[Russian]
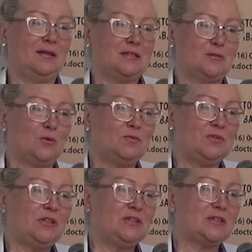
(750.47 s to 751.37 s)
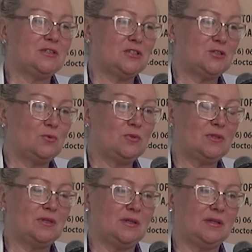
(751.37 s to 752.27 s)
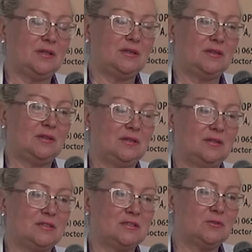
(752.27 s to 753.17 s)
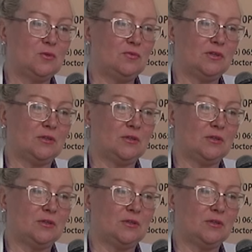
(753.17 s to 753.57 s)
Слово нетрадиционное – это слово,